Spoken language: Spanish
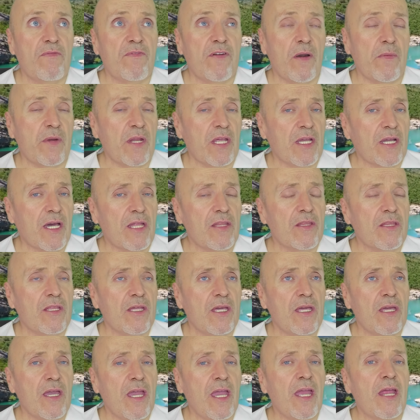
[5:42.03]

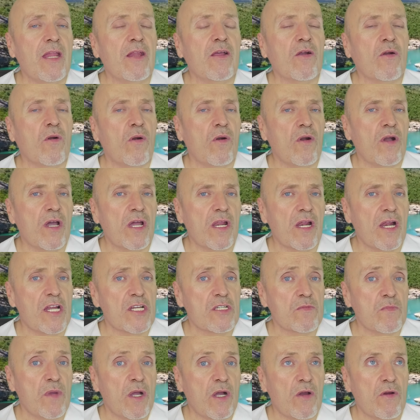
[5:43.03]
fabricante en coger
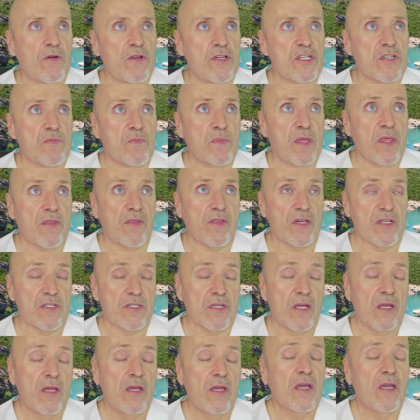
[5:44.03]
las mejores piezas,